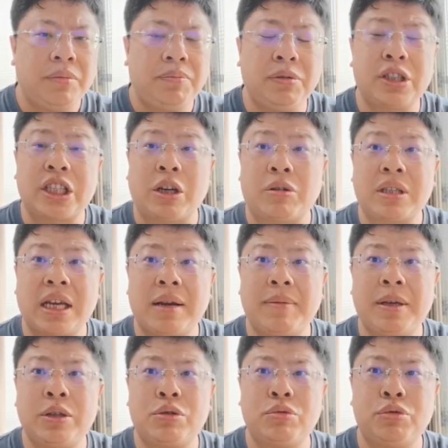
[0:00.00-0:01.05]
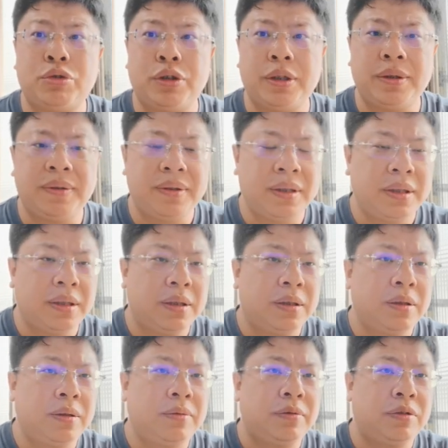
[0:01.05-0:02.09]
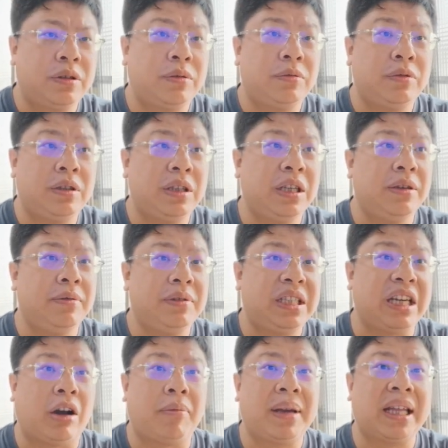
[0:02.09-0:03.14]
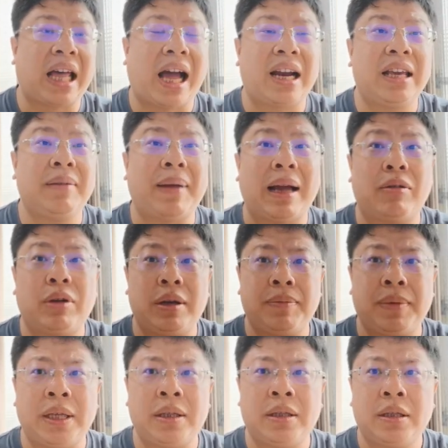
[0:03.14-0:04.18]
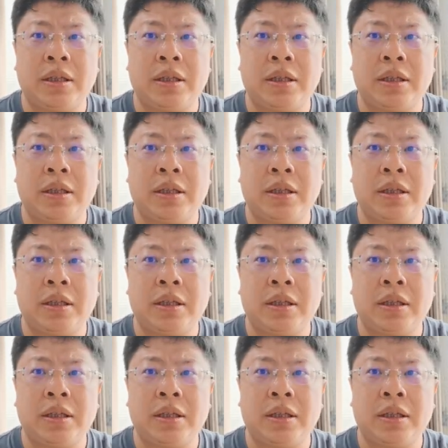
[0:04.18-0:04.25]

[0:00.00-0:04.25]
不走在那边驻军，以剿灭塔利班为名，